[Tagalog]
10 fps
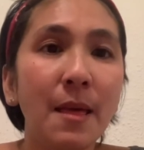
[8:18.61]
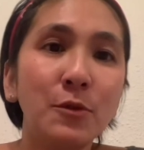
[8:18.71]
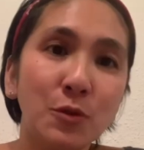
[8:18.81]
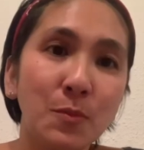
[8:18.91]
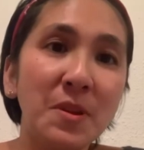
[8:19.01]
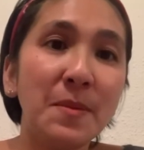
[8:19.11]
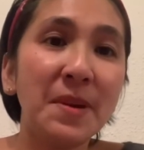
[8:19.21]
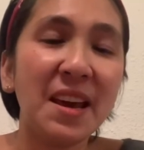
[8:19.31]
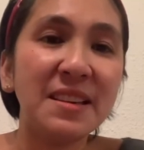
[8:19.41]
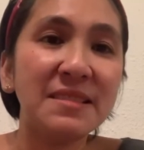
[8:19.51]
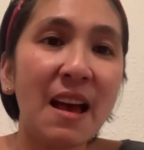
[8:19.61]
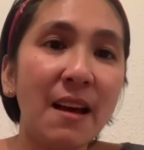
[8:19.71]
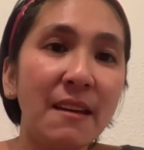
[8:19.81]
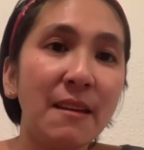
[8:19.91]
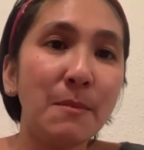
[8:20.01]
So, binibigay niya sa
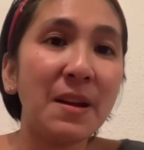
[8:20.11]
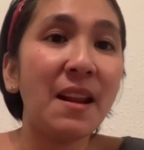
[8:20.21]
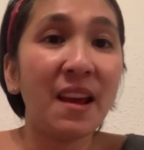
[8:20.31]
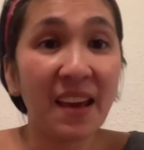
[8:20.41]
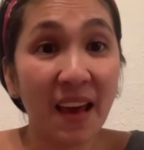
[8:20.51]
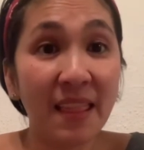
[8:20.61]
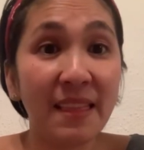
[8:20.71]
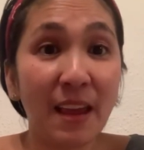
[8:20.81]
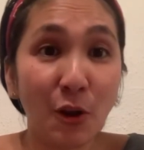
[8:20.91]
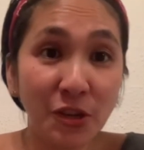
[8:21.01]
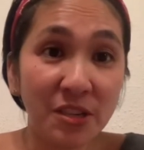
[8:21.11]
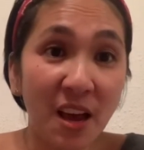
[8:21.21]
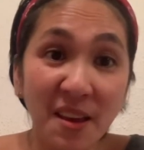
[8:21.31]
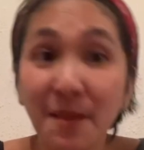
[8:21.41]
akin. Paglalakihan ni Eloisa,